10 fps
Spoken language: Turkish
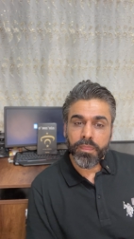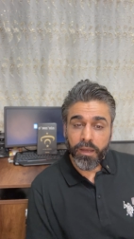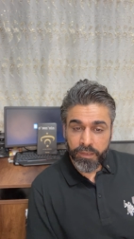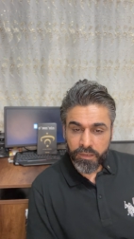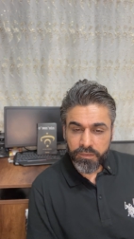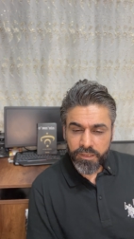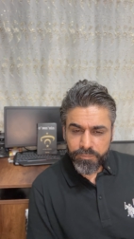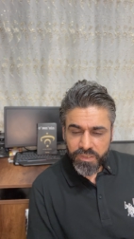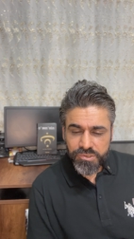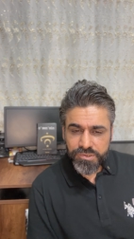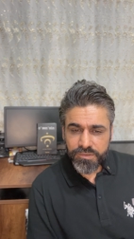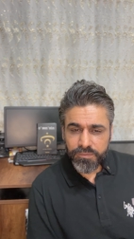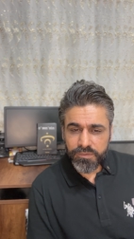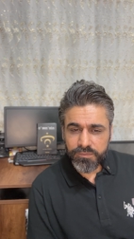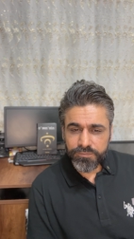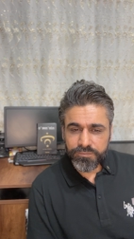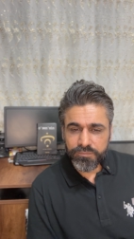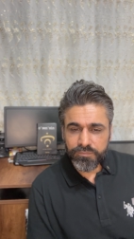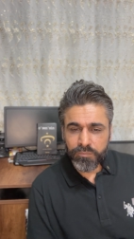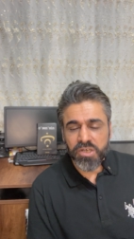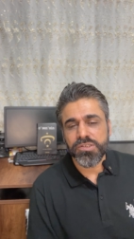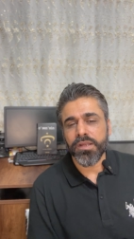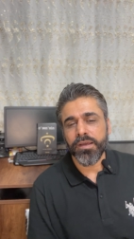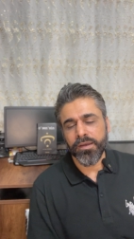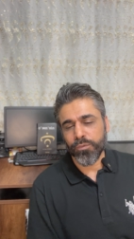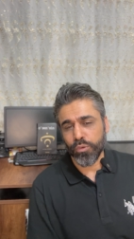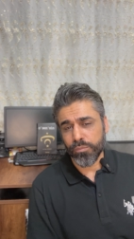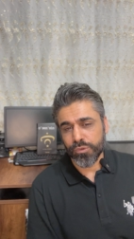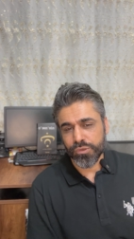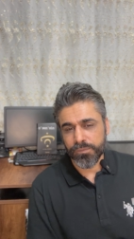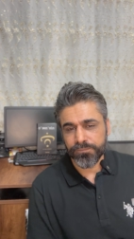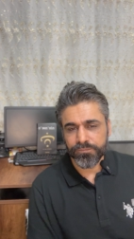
Ayaklar baş, başlar ayak olmuş.